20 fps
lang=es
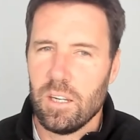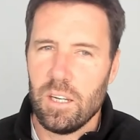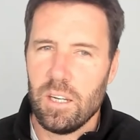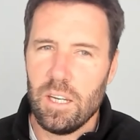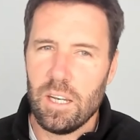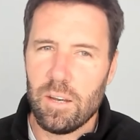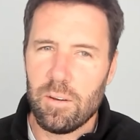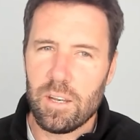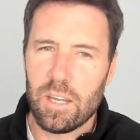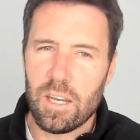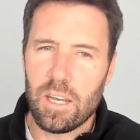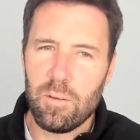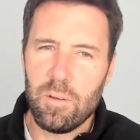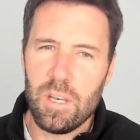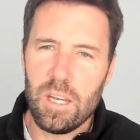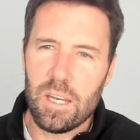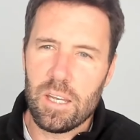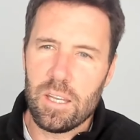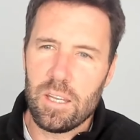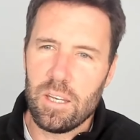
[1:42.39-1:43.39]
Y la verdad que
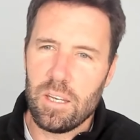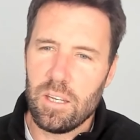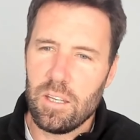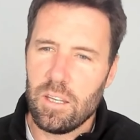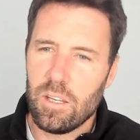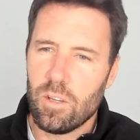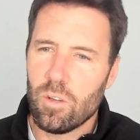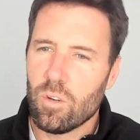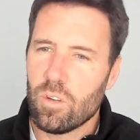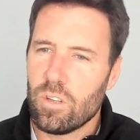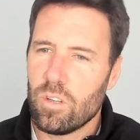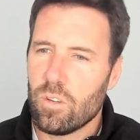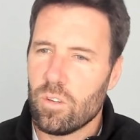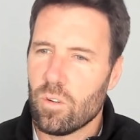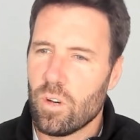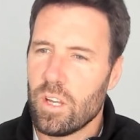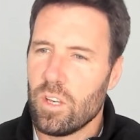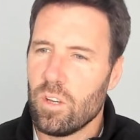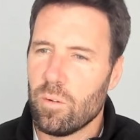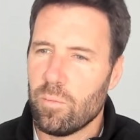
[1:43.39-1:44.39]
venía de, todos
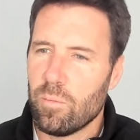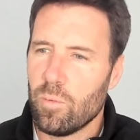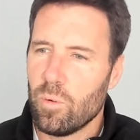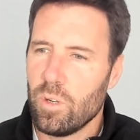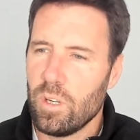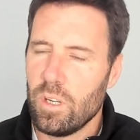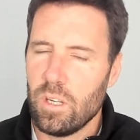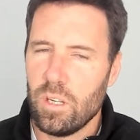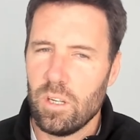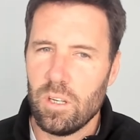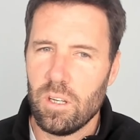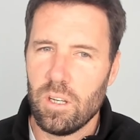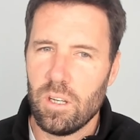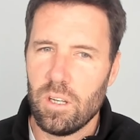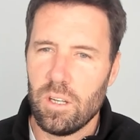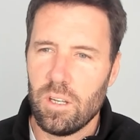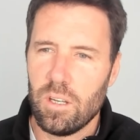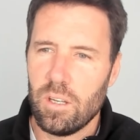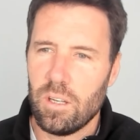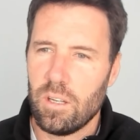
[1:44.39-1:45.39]
estos años muy
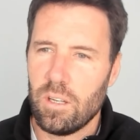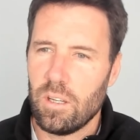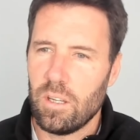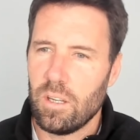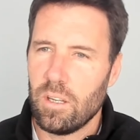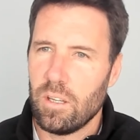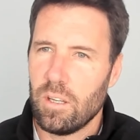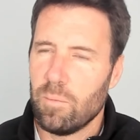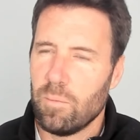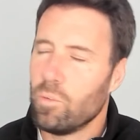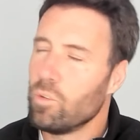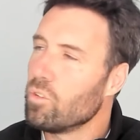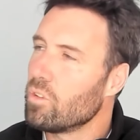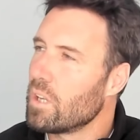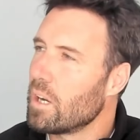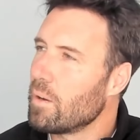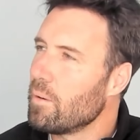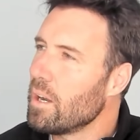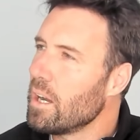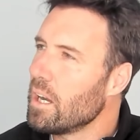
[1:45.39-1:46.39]
eh, de, mucho
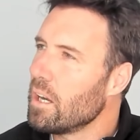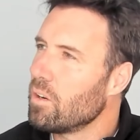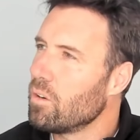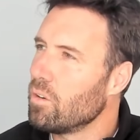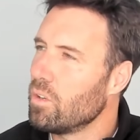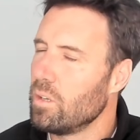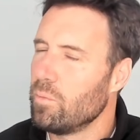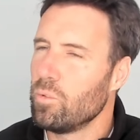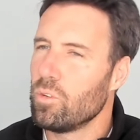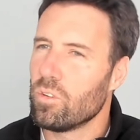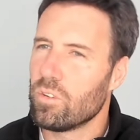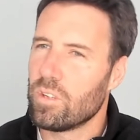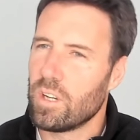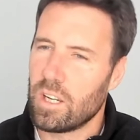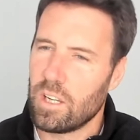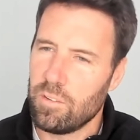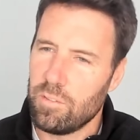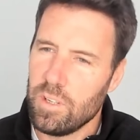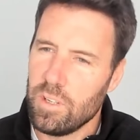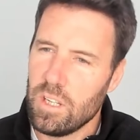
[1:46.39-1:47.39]
trabajo, de mucho
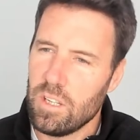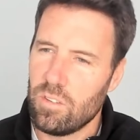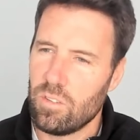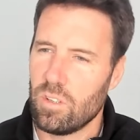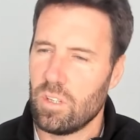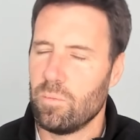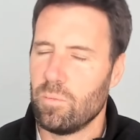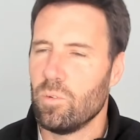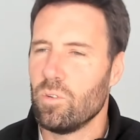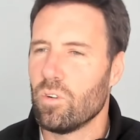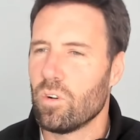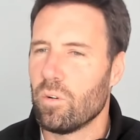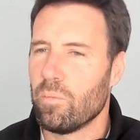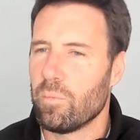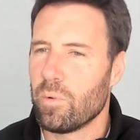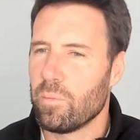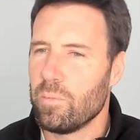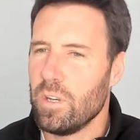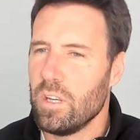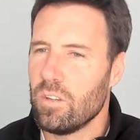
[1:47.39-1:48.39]
sacrificio, de mucho
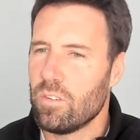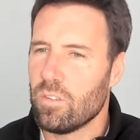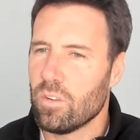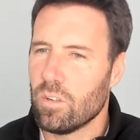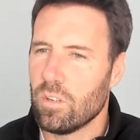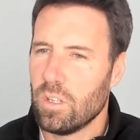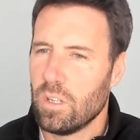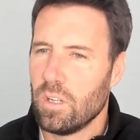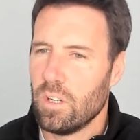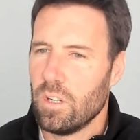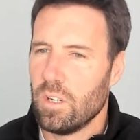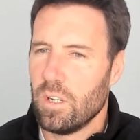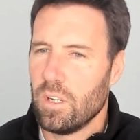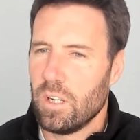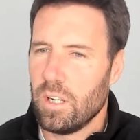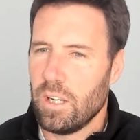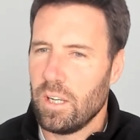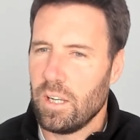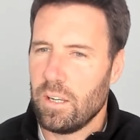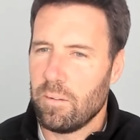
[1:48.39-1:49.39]
compromiso,
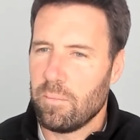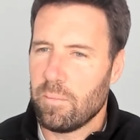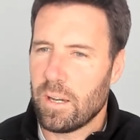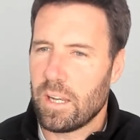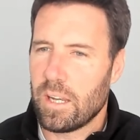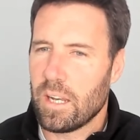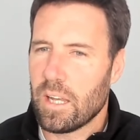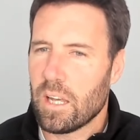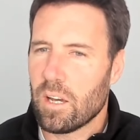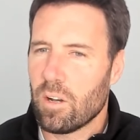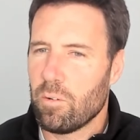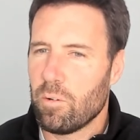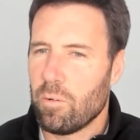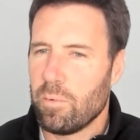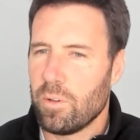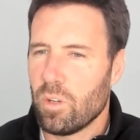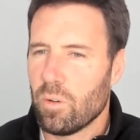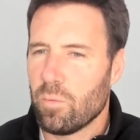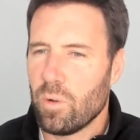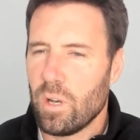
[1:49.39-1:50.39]
eh, más que nada como
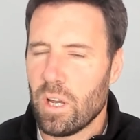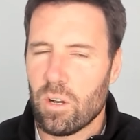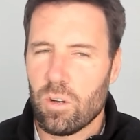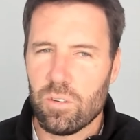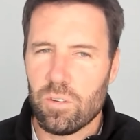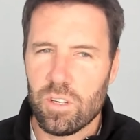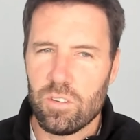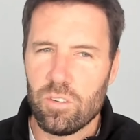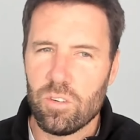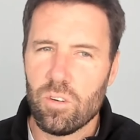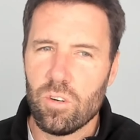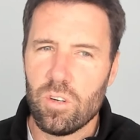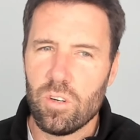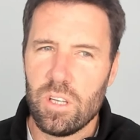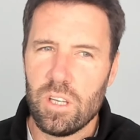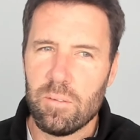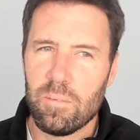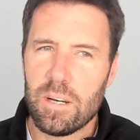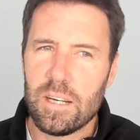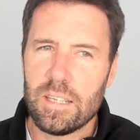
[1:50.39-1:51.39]
me tomo las cosas yo
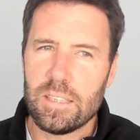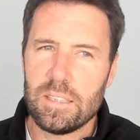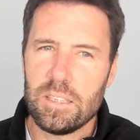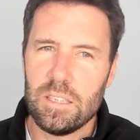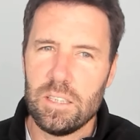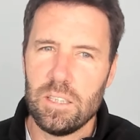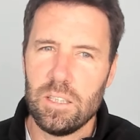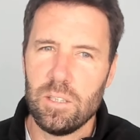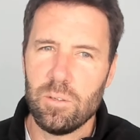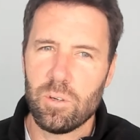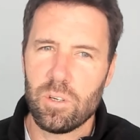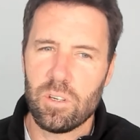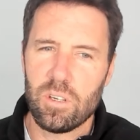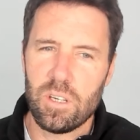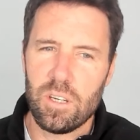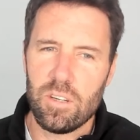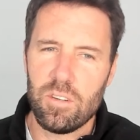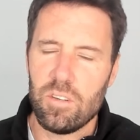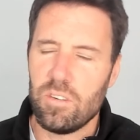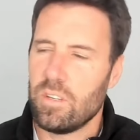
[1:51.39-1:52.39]
y demás. Y bueno,
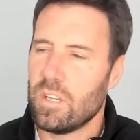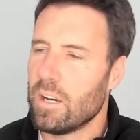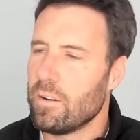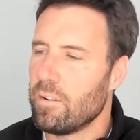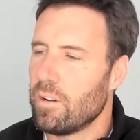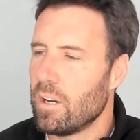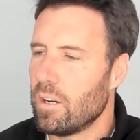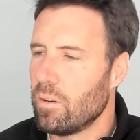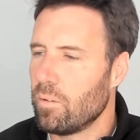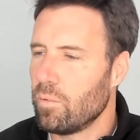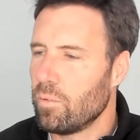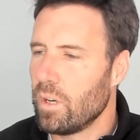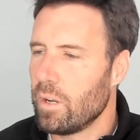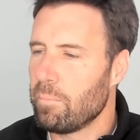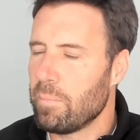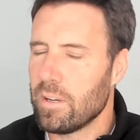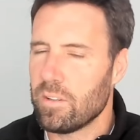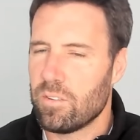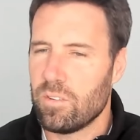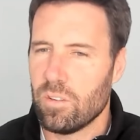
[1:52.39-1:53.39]
necesitaba un
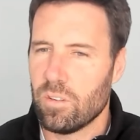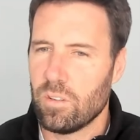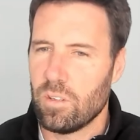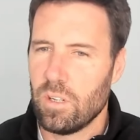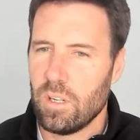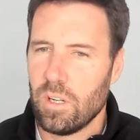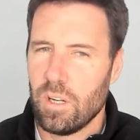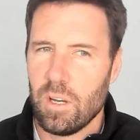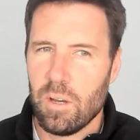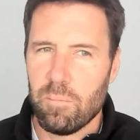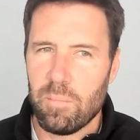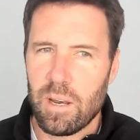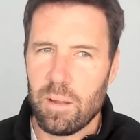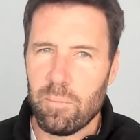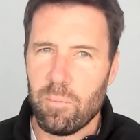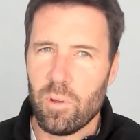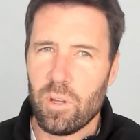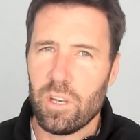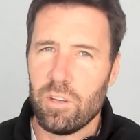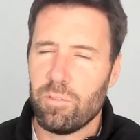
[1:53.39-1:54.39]
espacio
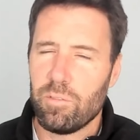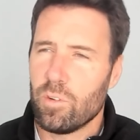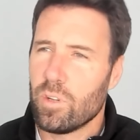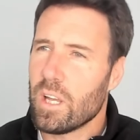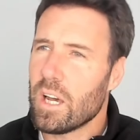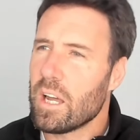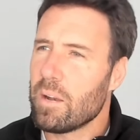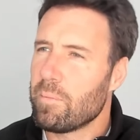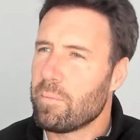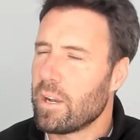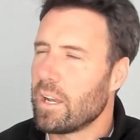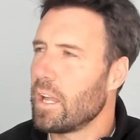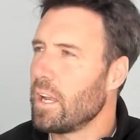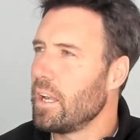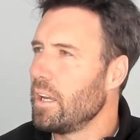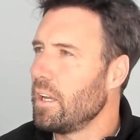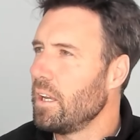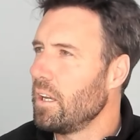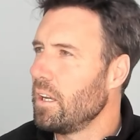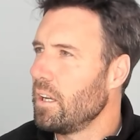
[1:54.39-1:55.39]
para poder disfrutar, para
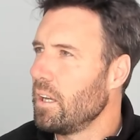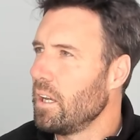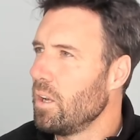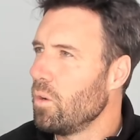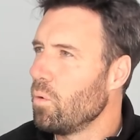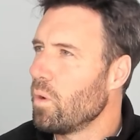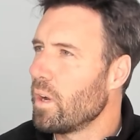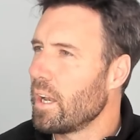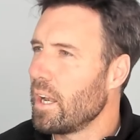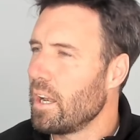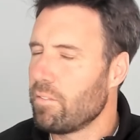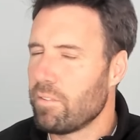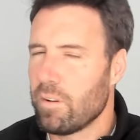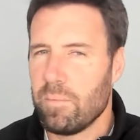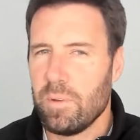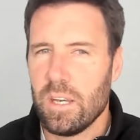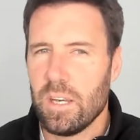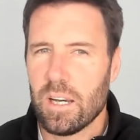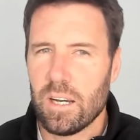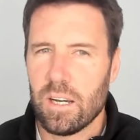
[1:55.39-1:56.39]
darle el lugar a la
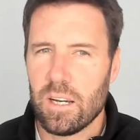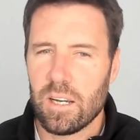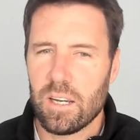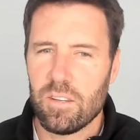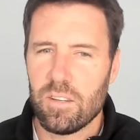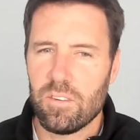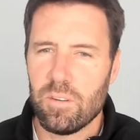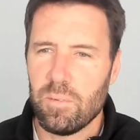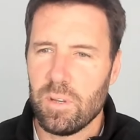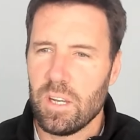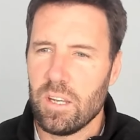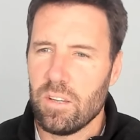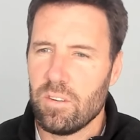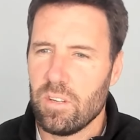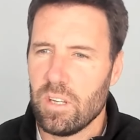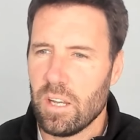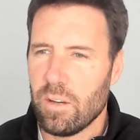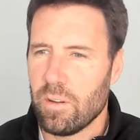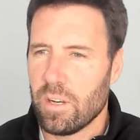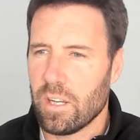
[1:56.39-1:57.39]
familia que se
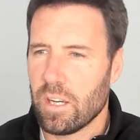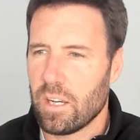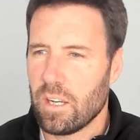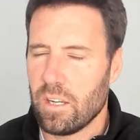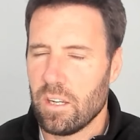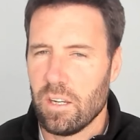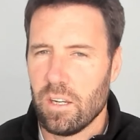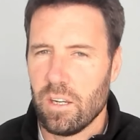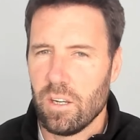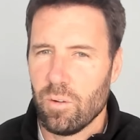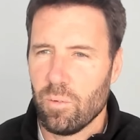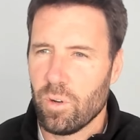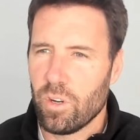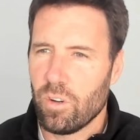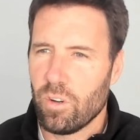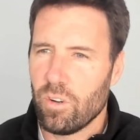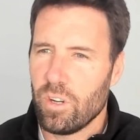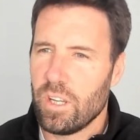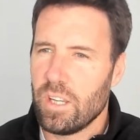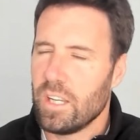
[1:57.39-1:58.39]
merece. Y la verdad que
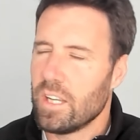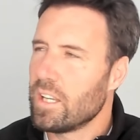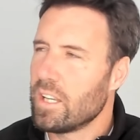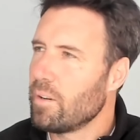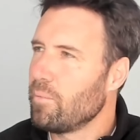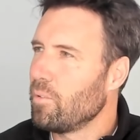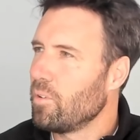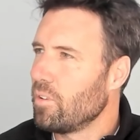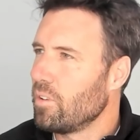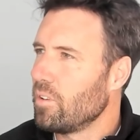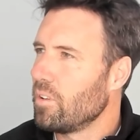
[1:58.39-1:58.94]
bueno, hoy en día estamos...